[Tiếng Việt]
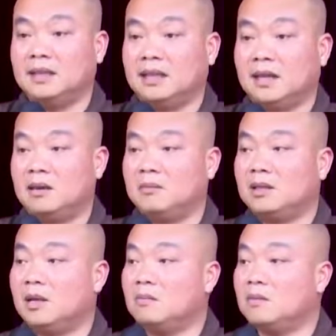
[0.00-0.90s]
là
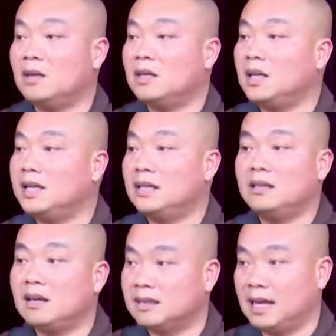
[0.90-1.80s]
ông không có gây cái
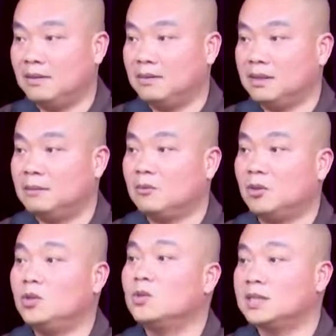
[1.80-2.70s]
nhân nào ở trong
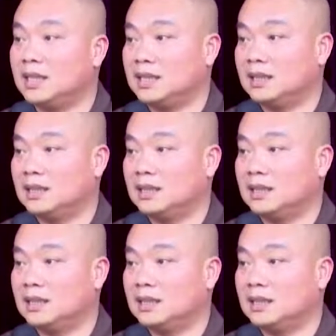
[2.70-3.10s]
cõi vô sắc,